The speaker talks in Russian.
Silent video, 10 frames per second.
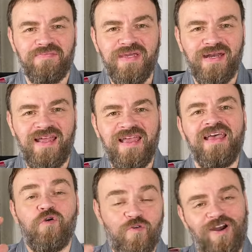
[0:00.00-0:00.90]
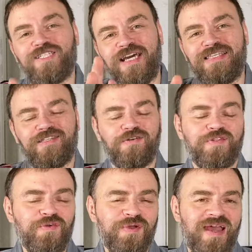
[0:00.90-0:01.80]
мира, уважайте друг
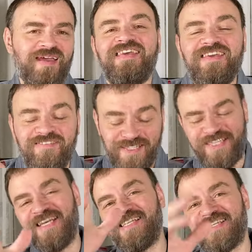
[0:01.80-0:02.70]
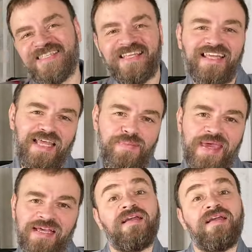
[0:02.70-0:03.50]
друга и веселитесь на татами.